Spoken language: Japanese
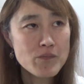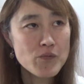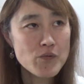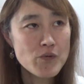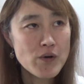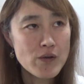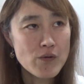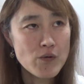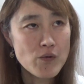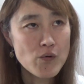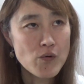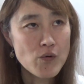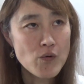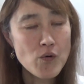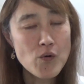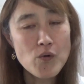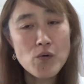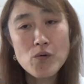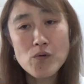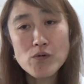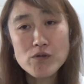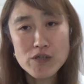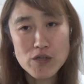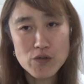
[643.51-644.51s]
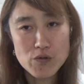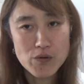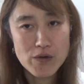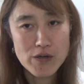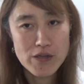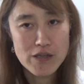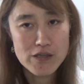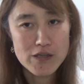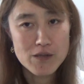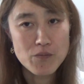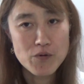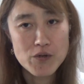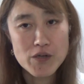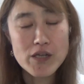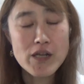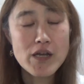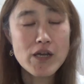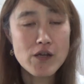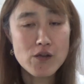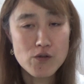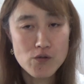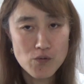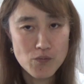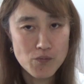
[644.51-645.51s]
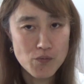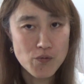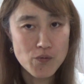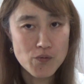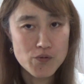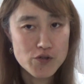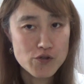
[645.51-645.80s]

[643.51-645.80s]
もうあの、高校生とかになっても切れへんと思う。